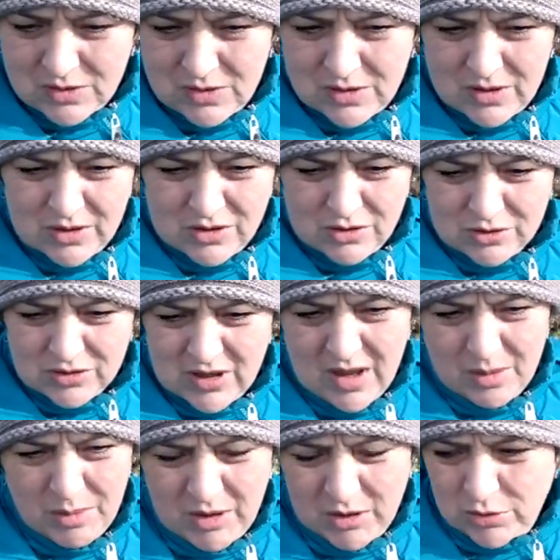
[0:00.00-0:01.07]
Ой, что-то
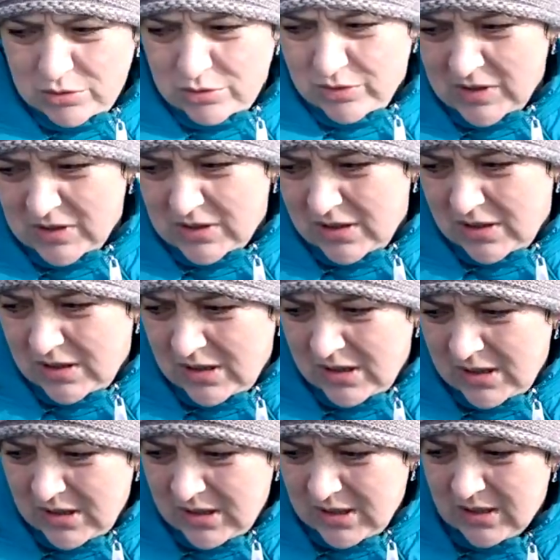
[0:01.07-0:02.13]
я боюсь, вот это
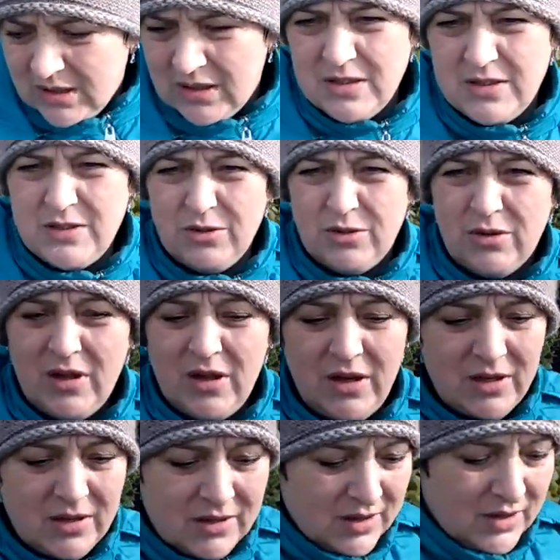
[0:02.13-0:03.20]
костер
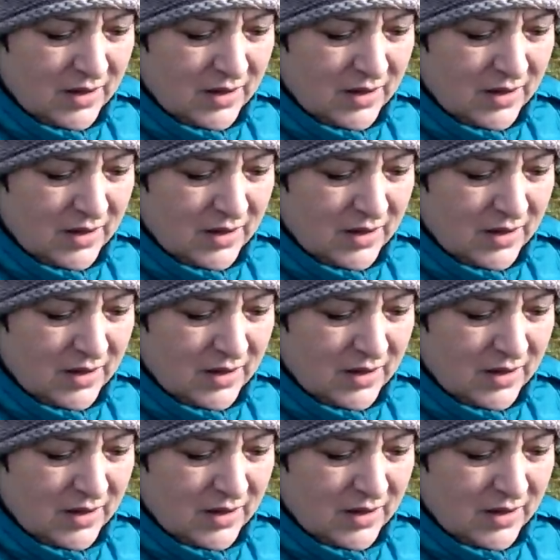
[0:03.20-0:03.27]
горит.